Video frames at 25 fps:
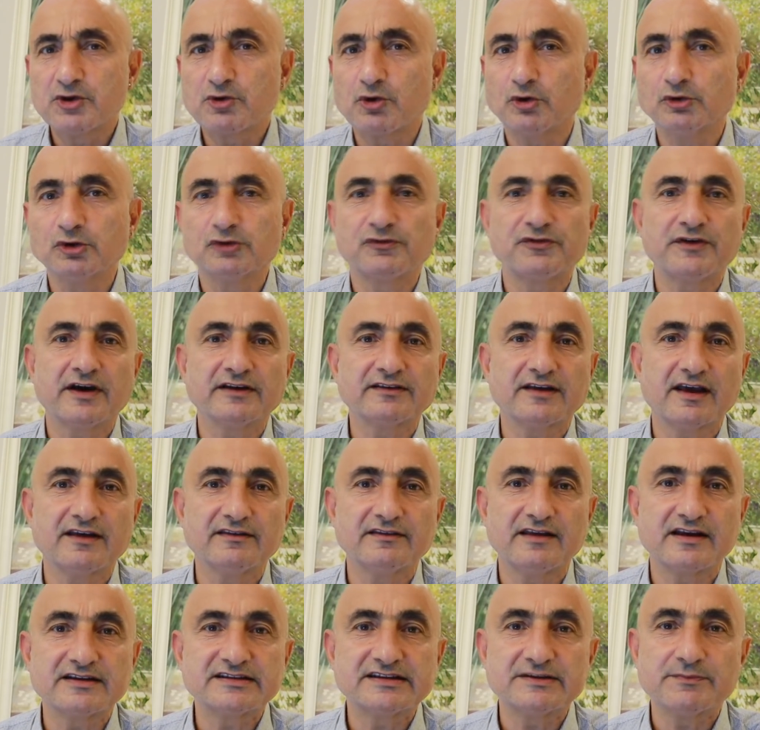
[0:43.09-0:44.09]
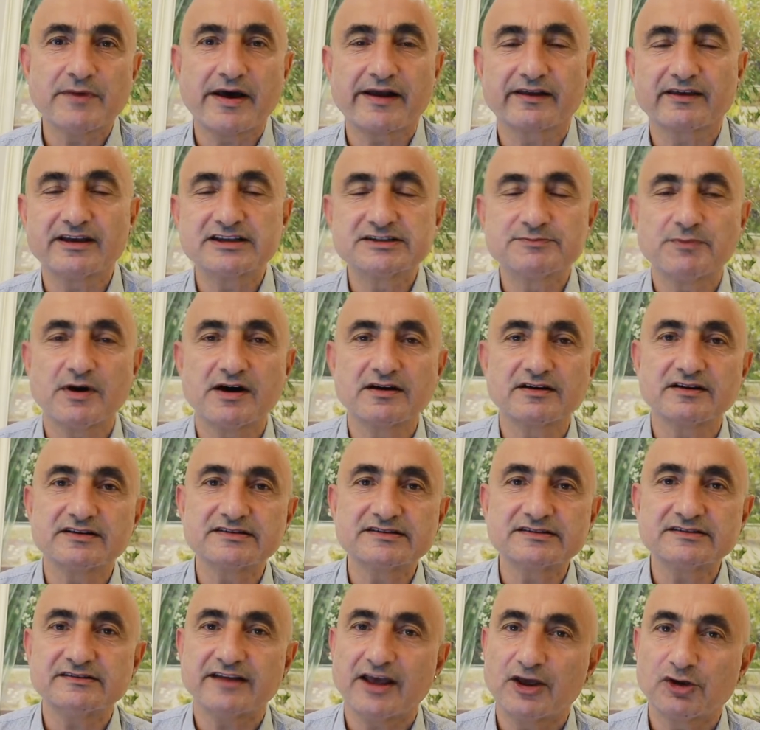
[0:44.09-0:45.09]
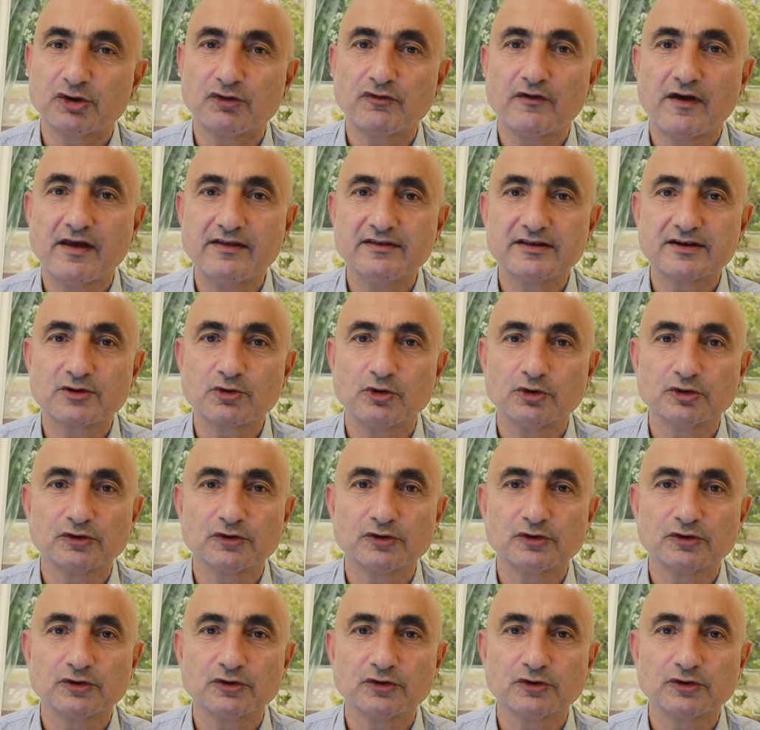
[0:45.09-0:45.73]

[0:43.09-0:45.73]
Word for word: Konut fiyat endeksi Merkez Bankası'nın en güvenilir